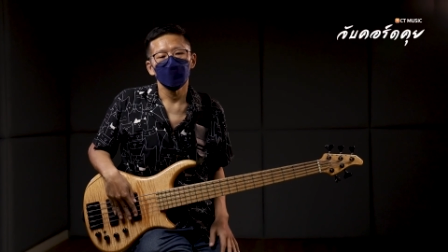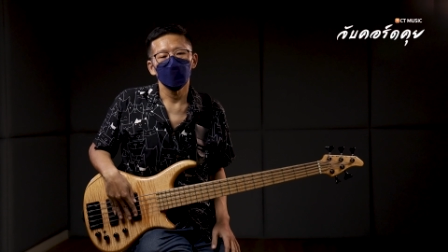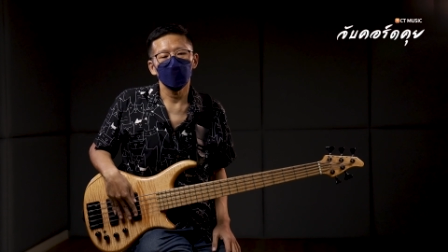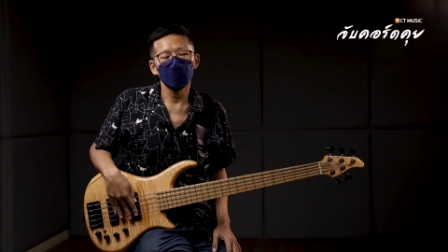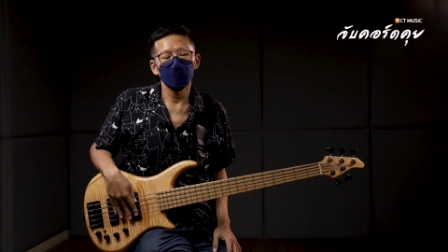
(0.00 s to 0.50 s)
เพ
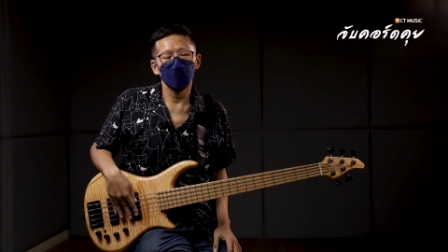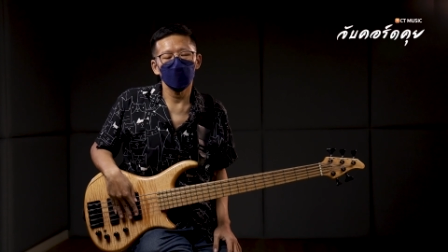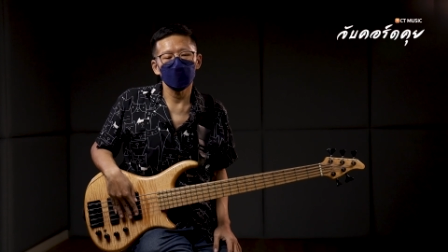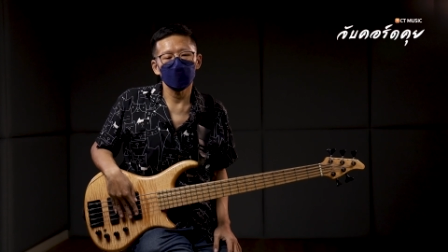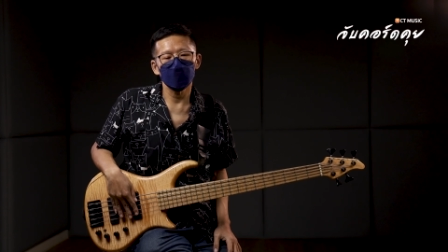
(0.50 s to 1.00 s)
ราะว่าช่ว
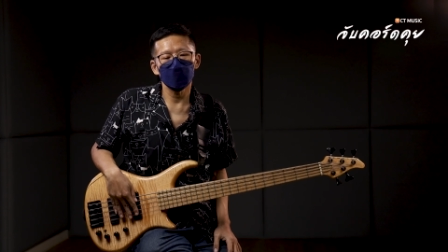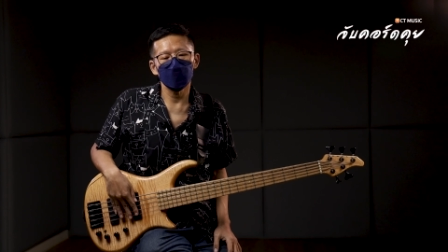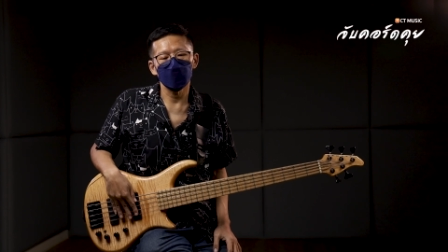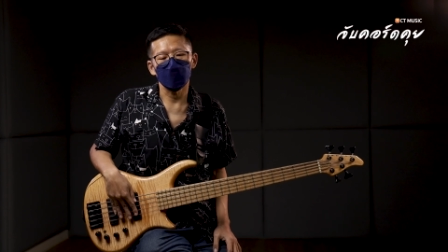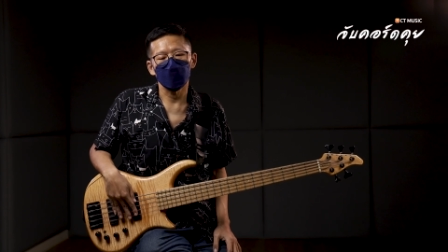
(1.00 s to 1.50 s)
ง
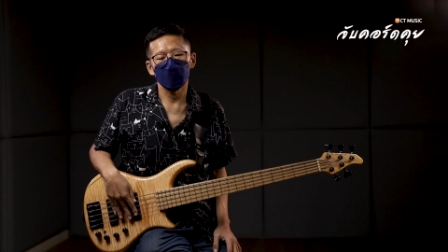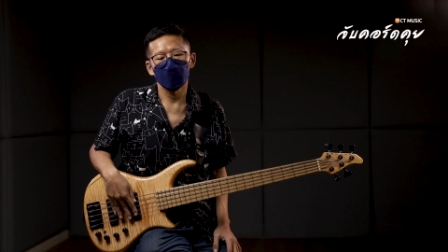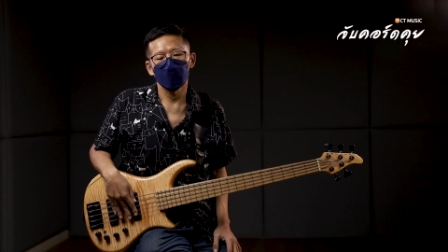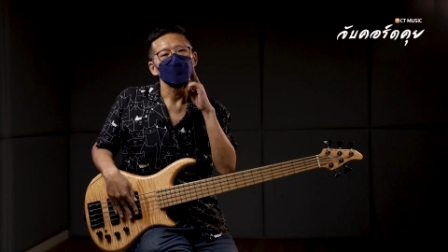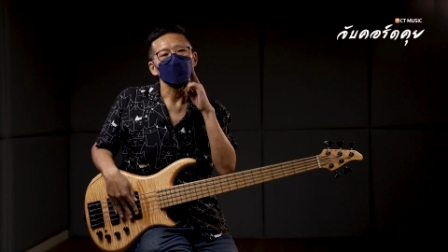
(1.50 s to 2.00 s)
ที่
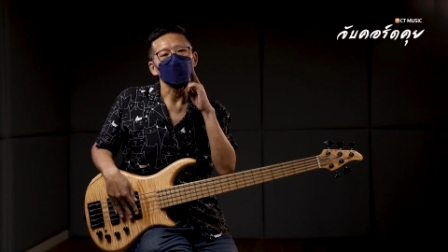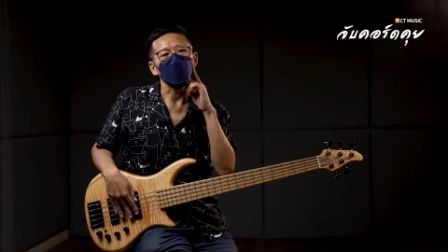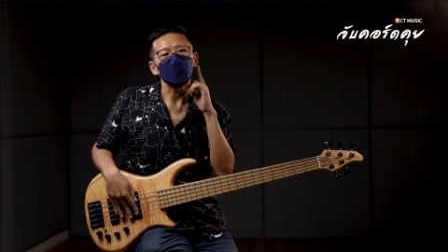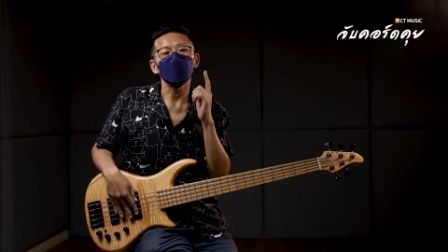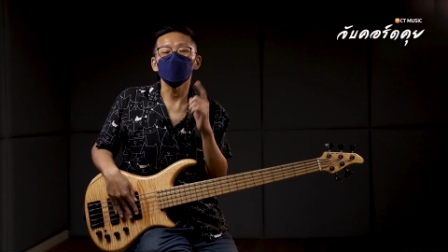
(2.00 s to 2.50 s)

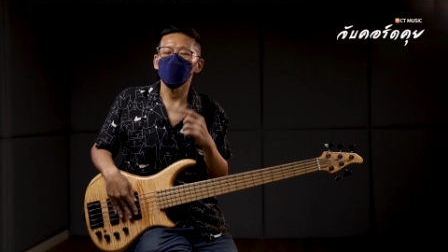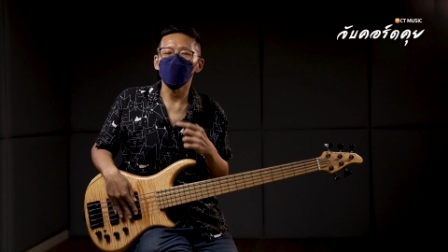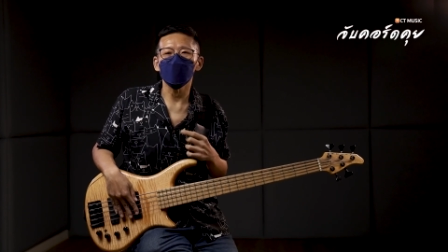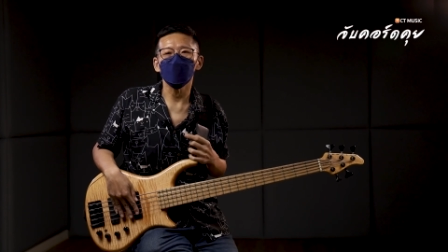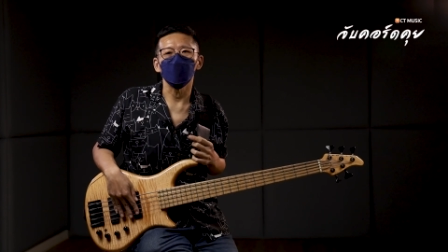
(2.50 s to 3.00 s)
ก่อนปี
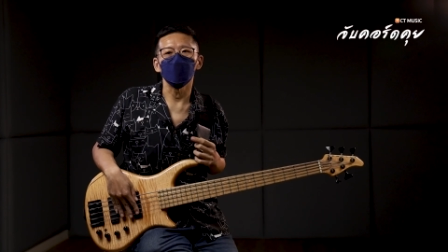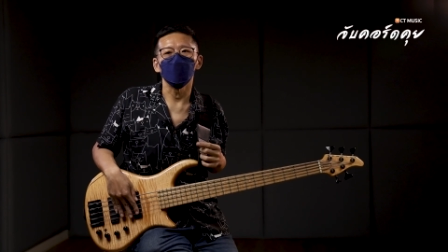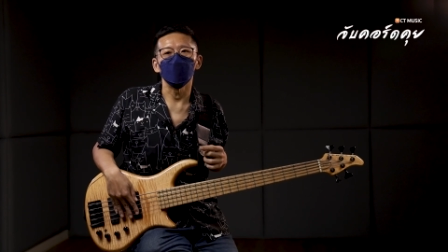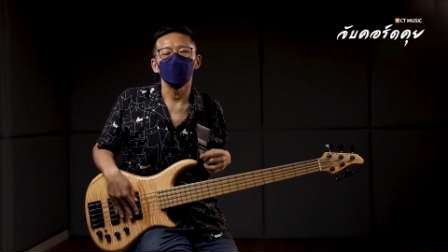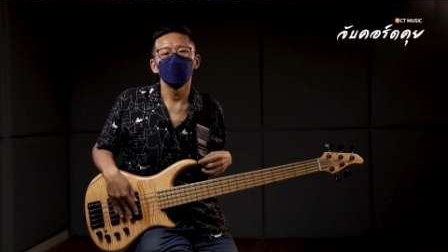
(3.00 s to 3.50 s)
2000 ห
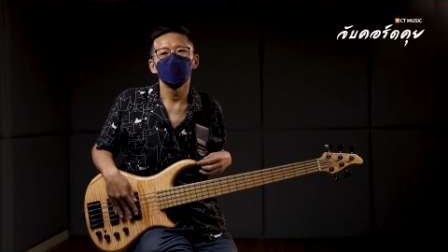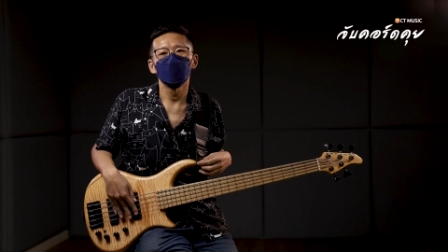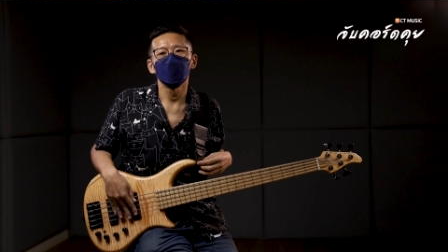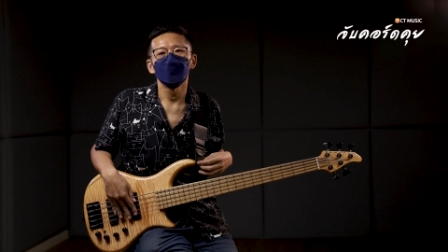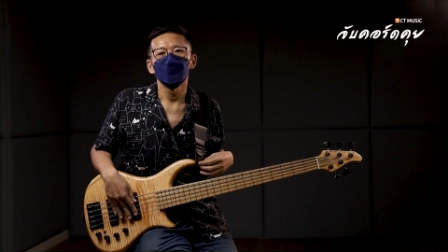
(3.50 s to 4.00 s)
น่อยๆ
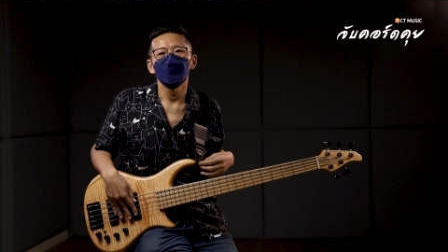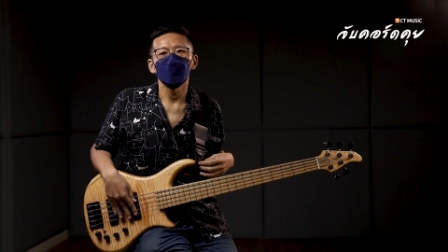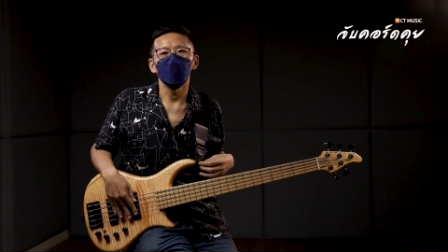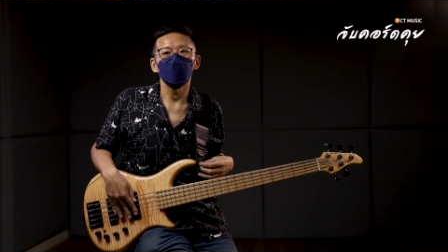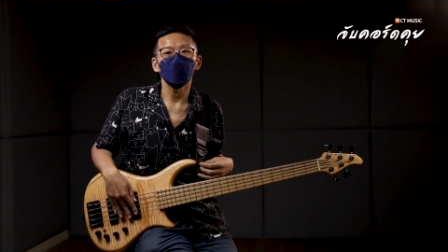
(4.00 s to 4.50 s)

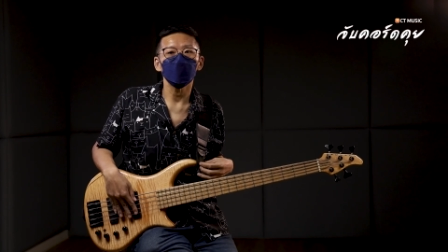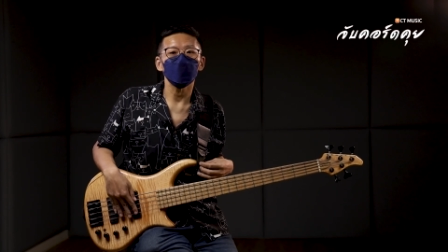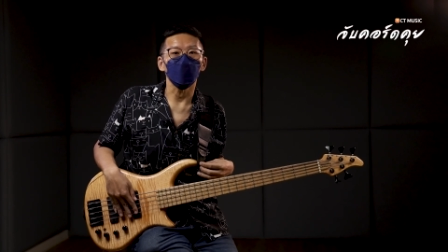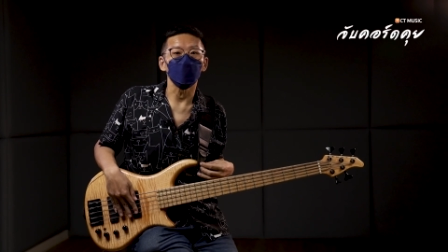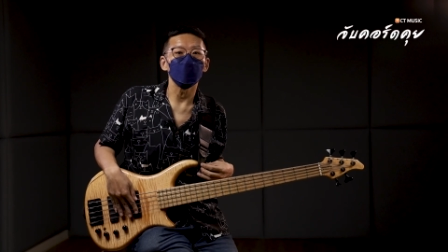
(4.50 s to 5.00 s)
ผมก็
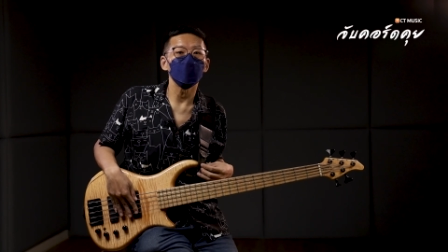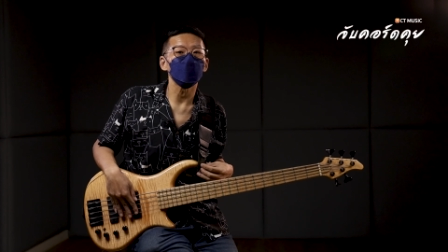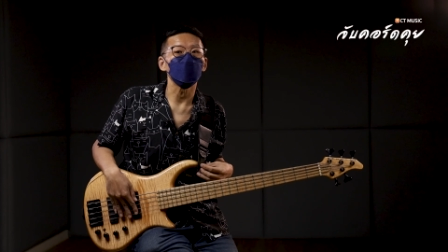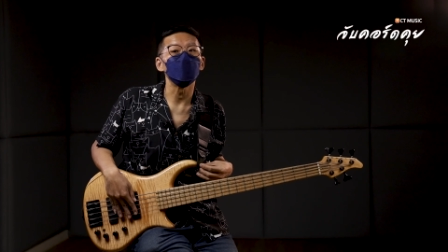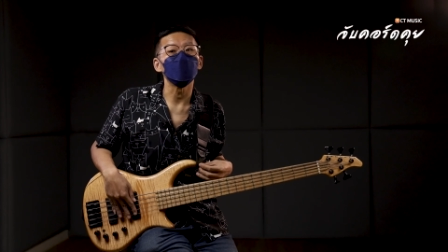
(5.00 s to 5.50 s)
ผมก็เริ่
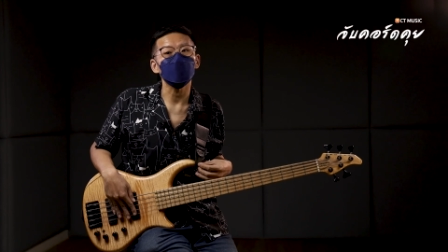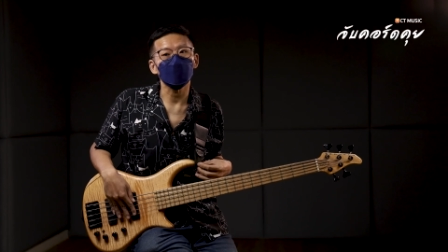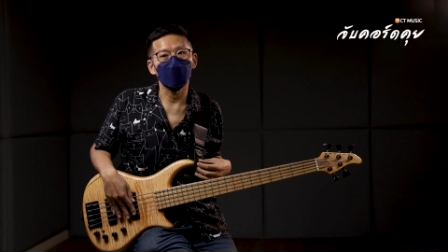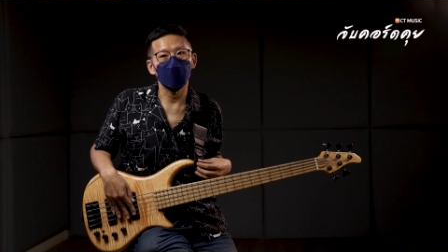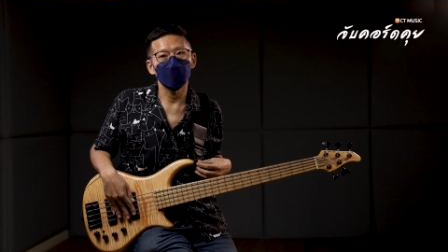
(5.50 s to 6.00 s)
มทำวีนัส
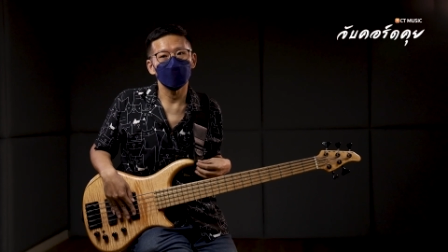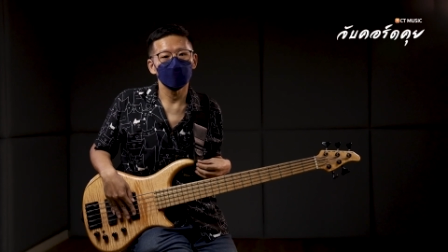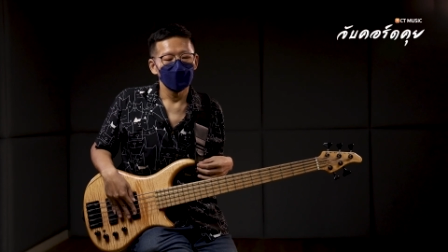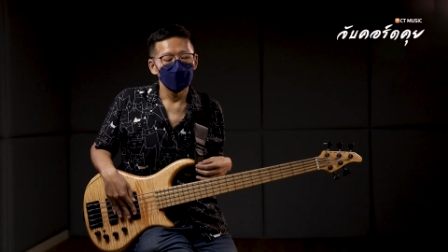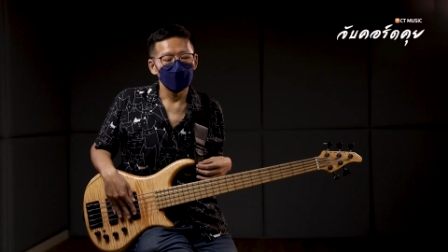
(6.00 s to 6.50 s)
กันแล้ว
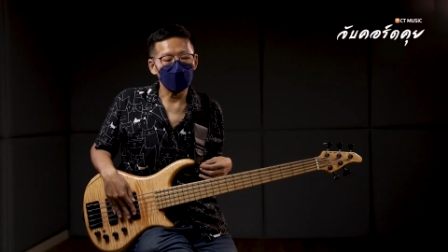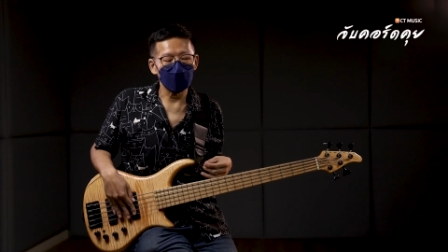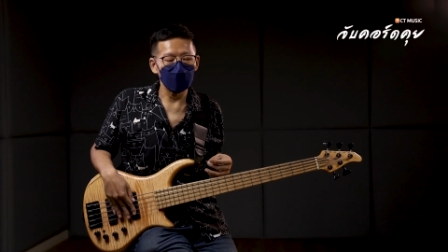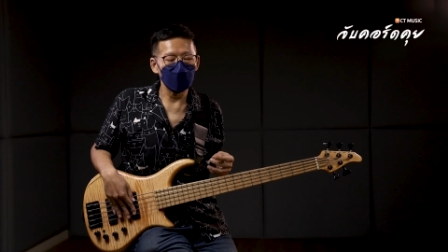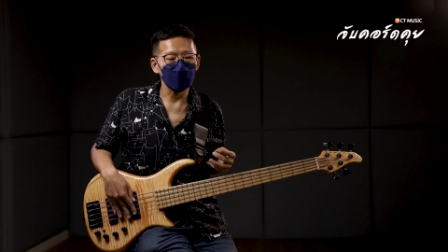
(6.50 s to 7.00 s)
แล้ว
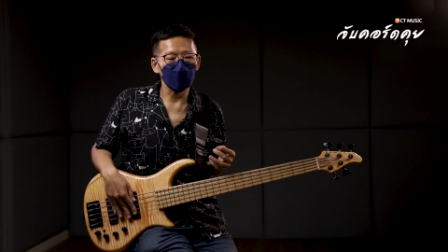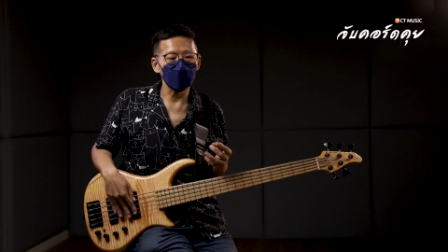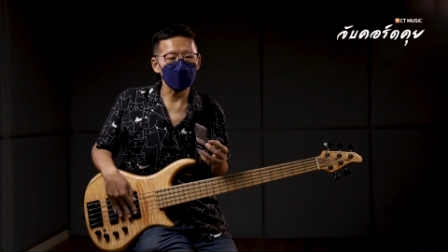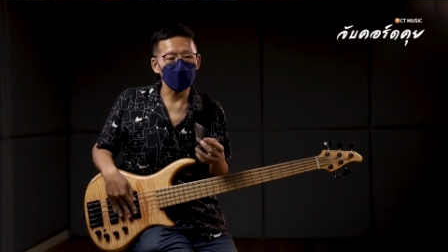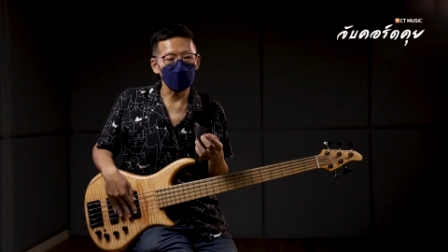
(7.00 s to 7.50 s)
คันนี้มันก็
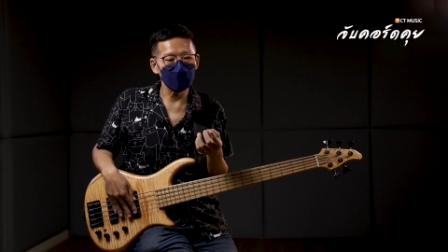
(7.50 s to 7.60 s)
ไปเจอ